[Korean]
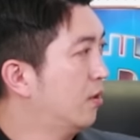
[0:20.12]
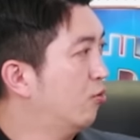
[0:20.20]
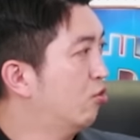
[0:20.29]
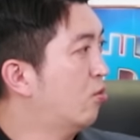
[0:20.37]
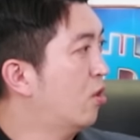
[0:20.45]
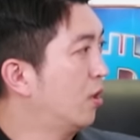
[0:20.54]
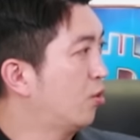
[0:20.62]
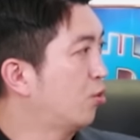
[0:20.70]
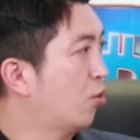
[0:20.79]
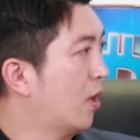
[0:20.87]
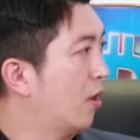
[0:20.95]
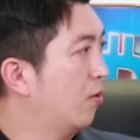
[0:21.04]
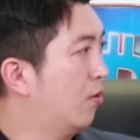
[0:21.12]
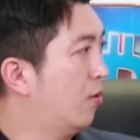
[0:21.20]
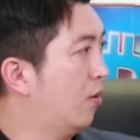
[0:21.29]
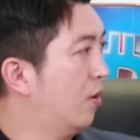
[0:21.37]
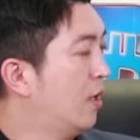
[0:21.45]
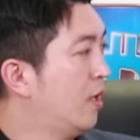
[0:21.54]
루머가 또
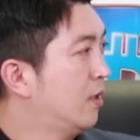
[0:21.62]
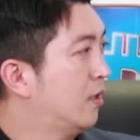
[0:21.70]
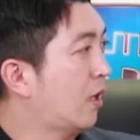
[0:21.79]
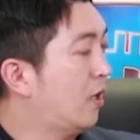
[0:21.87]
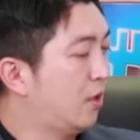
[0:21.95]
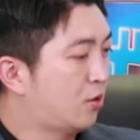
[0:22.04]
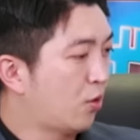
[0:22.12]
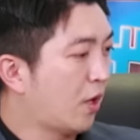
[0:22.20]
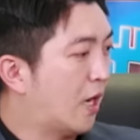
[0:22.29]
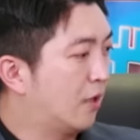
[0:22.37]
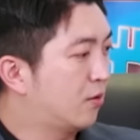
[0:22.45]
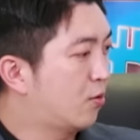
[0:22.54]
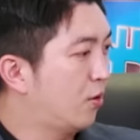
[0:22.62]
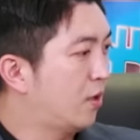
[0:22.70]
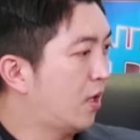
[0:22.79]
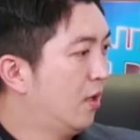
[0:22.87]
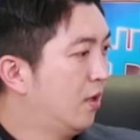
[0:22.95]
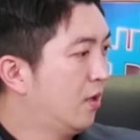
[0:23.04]
돌았고 그게 일종의
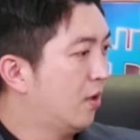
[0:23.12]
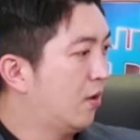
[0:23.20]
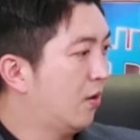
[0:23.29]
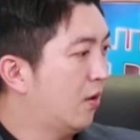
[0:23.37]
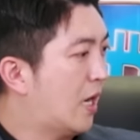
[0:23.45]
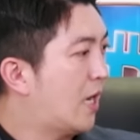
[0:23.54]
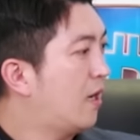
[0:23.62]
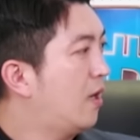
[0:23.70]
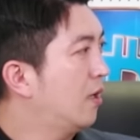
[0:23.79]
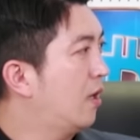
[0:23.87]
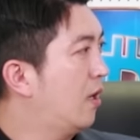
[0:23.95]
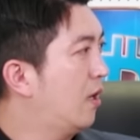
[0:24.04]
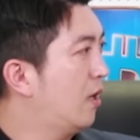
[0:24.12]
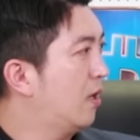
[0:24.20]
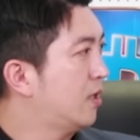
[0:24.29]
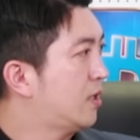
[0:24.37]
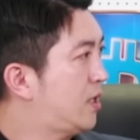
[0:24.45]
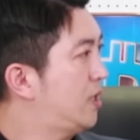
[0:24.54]
알트코인의 어, 하락의
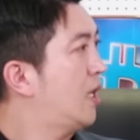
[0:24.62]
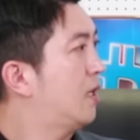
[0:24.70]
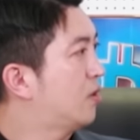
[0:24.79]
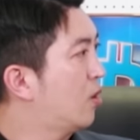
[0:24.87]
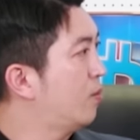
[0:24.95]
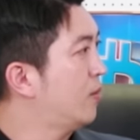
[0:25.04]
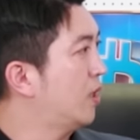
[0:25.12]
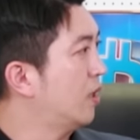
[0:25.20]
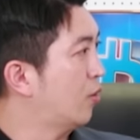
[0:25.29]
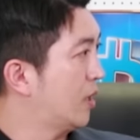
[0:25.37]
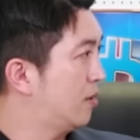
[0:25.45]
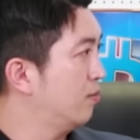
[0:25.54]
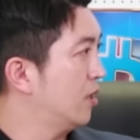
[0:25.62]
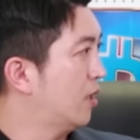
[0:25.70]
시작점이기도 했습니다.